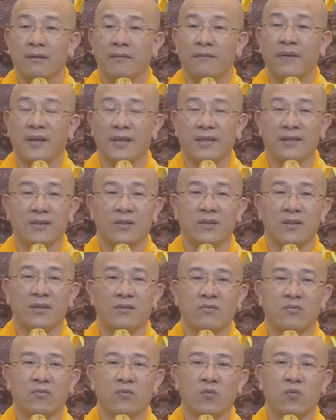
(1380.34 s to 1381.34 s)
Phật
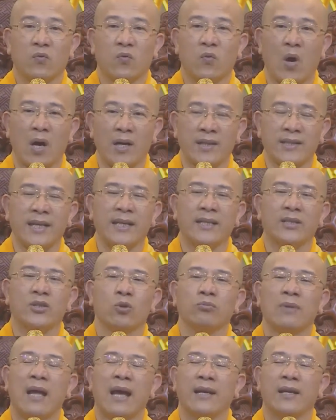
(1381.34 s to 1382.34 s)
quả trách
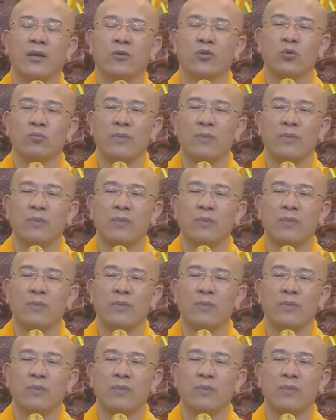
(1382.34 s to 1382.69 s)
chúng ta nếu chúng